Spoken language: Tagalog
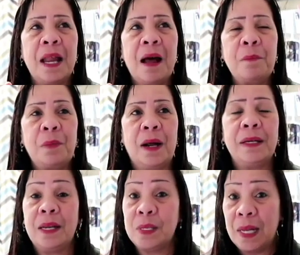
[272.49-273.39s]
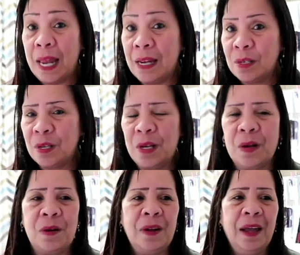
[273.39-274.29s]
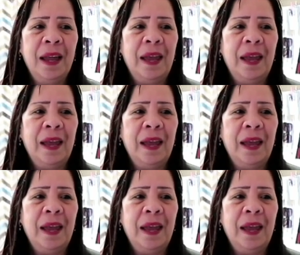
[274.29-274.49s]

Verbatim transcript: na ang brand is Lay's, you know.